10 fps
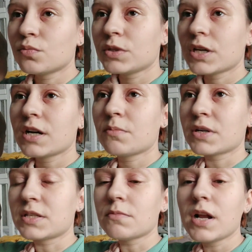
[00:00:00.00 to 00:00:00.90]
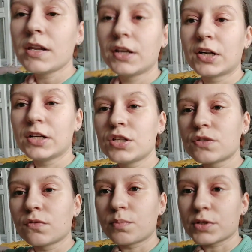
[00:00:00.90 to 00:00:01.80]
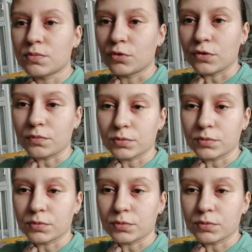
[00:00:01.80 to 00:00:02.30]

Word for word: у меня максимальное количество просмотров,